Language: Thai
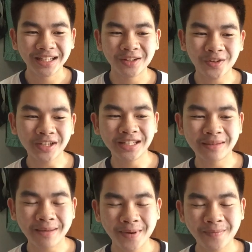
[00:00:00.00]
แล้วก็ดื่ม
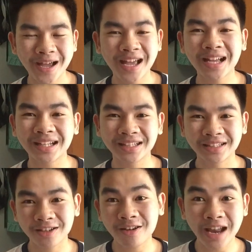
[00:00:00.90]
น้ำมา
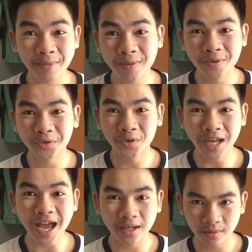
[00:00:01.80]
กๆก็ทำให้ผิวสวย
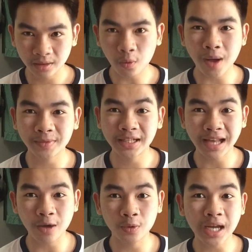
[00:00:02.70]
ได้ความจริง
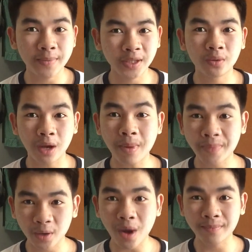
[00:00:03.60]
แล้วนุชาพิสูจน์แล้วมัน
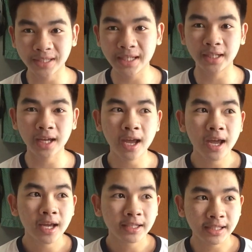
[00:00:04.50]
เป็นความจริง
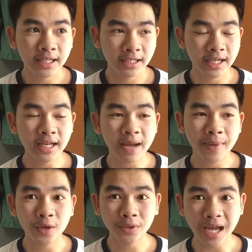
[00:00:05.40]
สิ่งที่ทำ
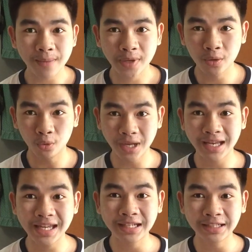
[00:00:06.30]
ให้นุชาผิวเนี่ย
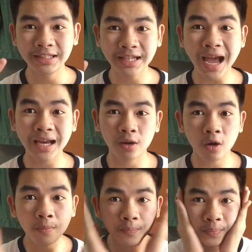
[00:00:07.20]
ดีขึ้นได้แล้ว
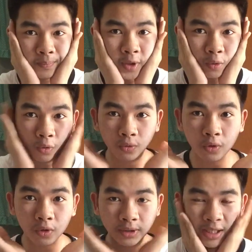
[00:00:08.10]
ก็ผิว
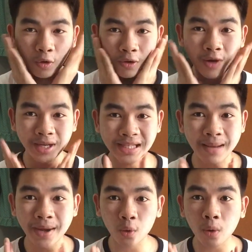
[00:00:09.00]
สิวของเราเนี่ยสา
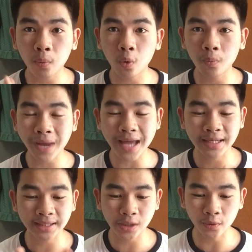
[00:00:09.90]
มารถควบคุมการ
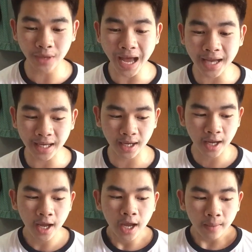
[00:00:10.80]
เกิดสิวได้เนี่ย
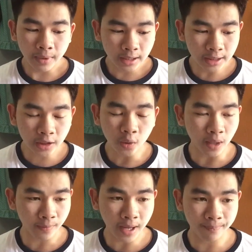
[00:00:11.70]
มันขึ้นอยู่
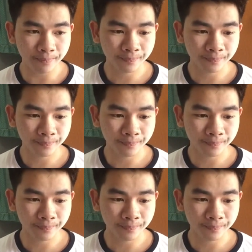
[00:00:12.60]
กับกับ